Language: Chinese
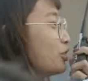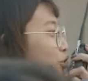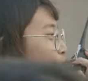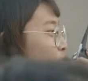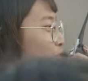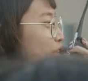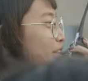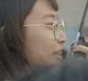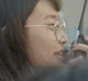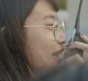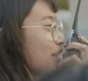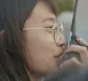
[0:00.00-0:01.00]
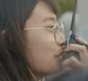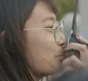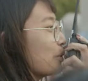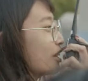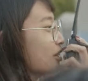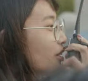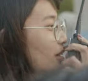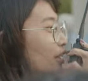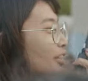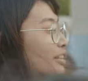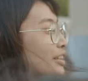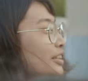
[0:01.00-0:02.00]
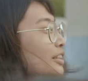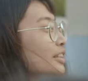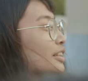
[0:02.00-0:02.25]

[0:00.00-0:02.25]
天，也要制片去帮忙。